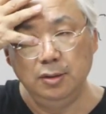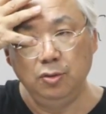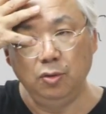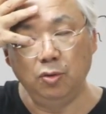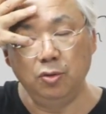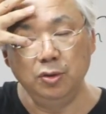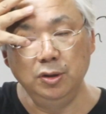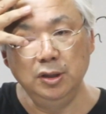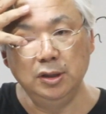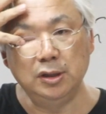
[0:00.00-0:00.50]

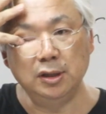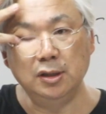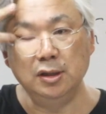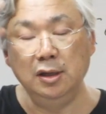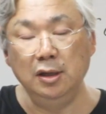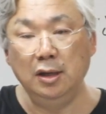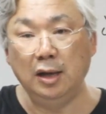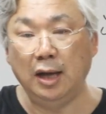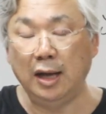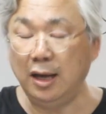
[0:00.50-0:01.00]
이런
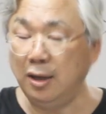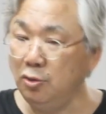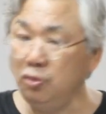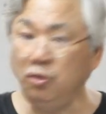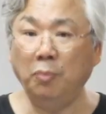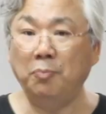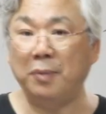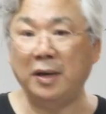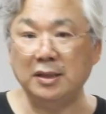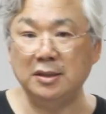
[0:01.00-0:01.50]
글을
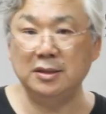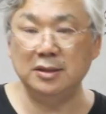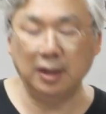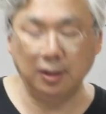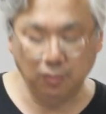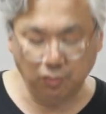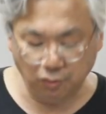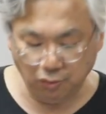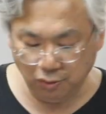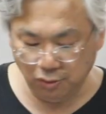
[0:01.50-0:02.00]
하루도 빠지지
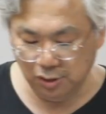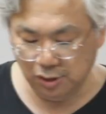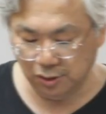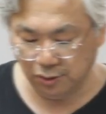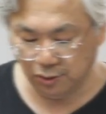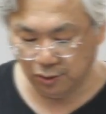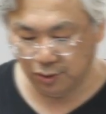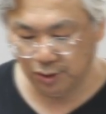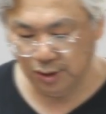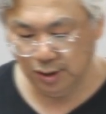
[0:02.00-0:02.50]
않고
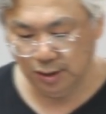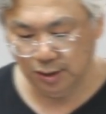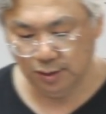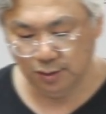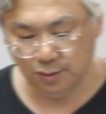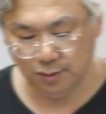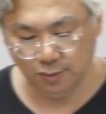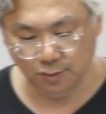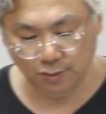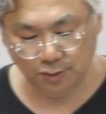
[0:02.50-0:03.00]
올려요.
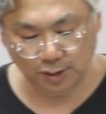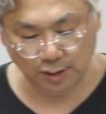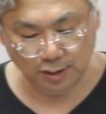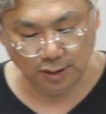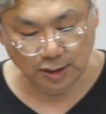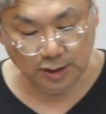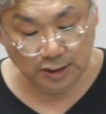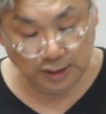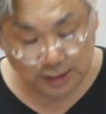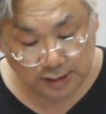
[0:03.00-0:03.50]
이렇게
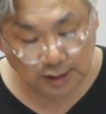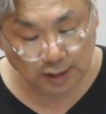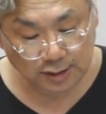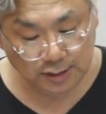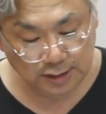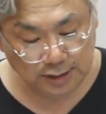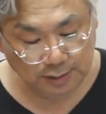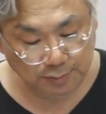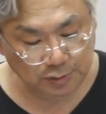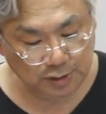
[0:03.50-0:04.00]

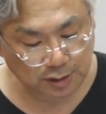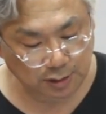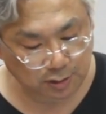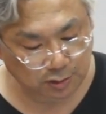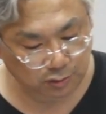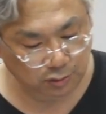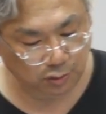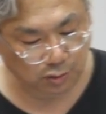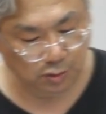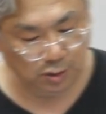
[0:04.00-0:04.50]

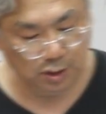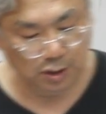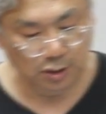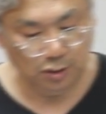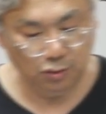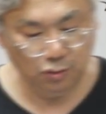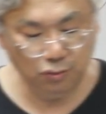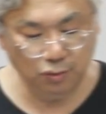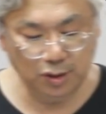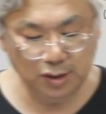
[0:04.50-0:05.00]
2017년도
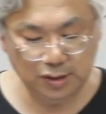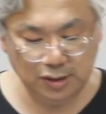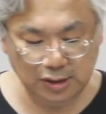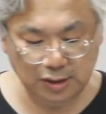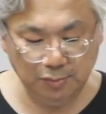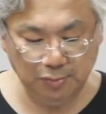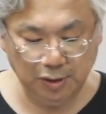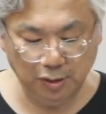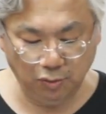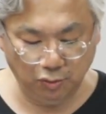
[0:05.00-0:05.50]
6월
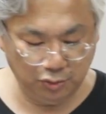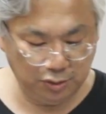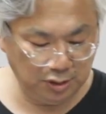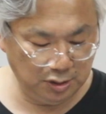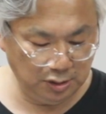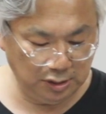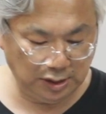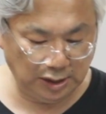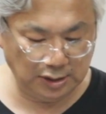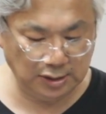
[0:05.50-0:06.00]
10일
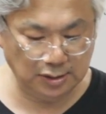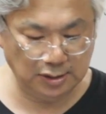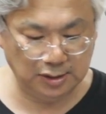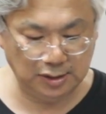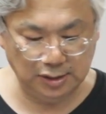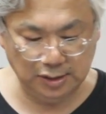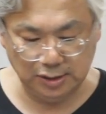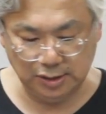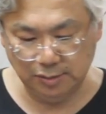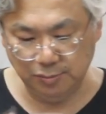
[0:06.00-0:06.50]
오전
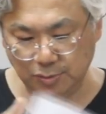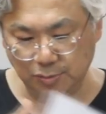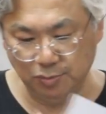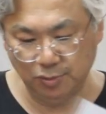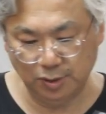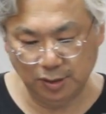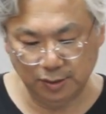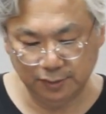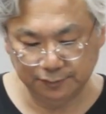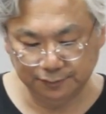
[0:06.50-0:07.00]
5시
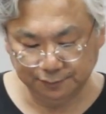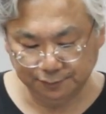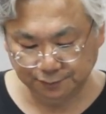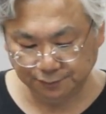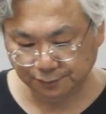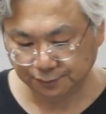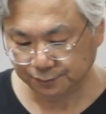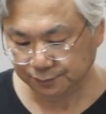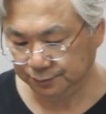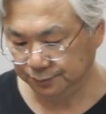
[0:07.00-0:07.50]
22분에
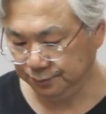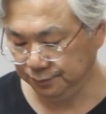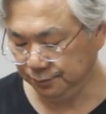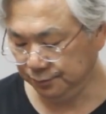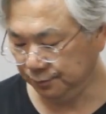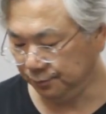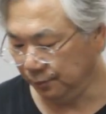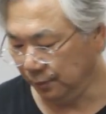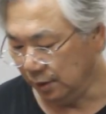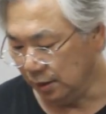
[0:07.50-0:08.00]

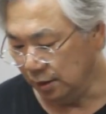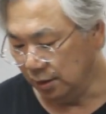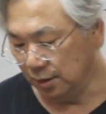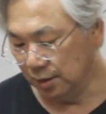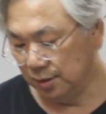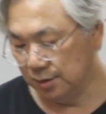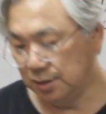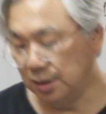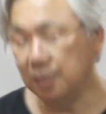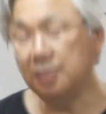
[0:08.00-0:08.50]

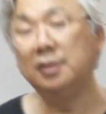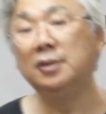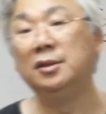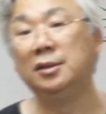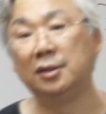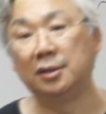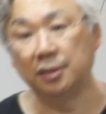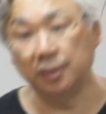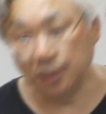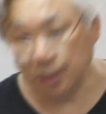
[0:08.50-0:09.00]

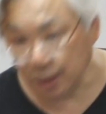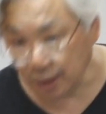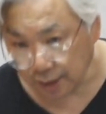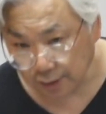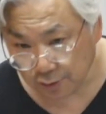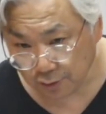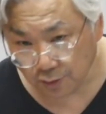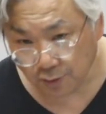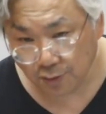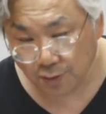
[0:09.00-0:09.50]
적은
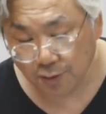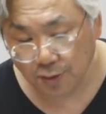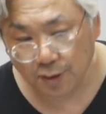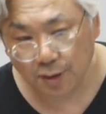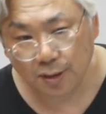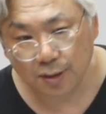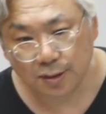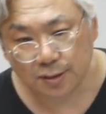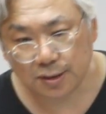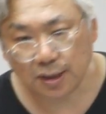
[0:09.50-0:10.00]
글이에요.
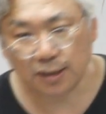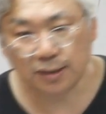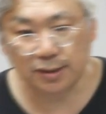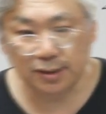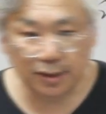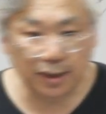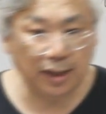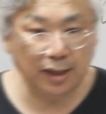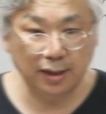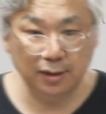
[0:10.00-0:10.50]

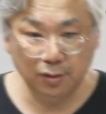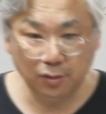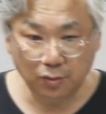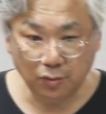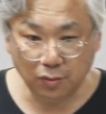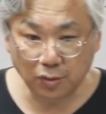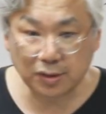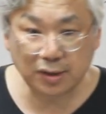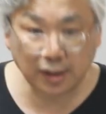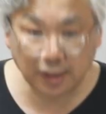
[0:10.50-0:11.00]

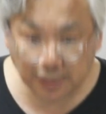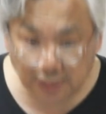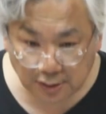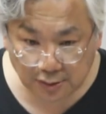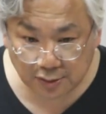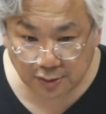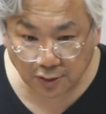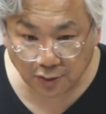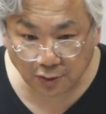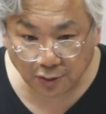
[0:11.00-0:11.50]
장시간
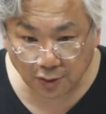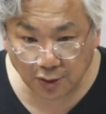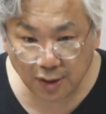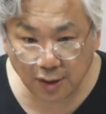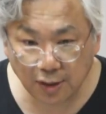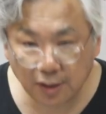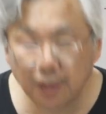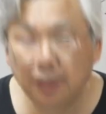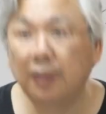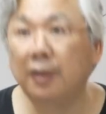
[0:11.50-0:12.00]
고생하셨어요.
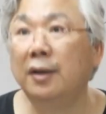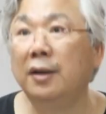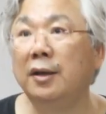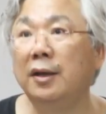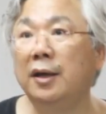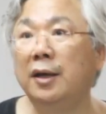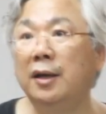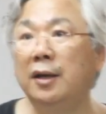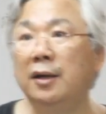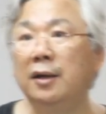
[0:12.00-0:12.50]

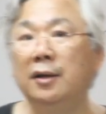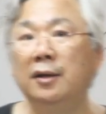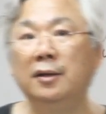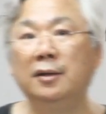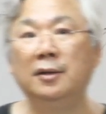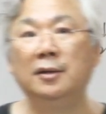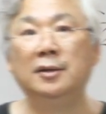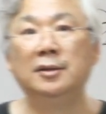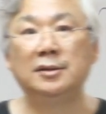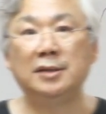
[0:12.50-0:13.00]
네.
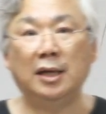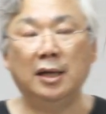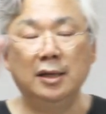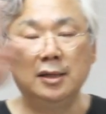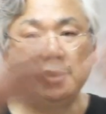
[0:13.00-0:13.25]
자,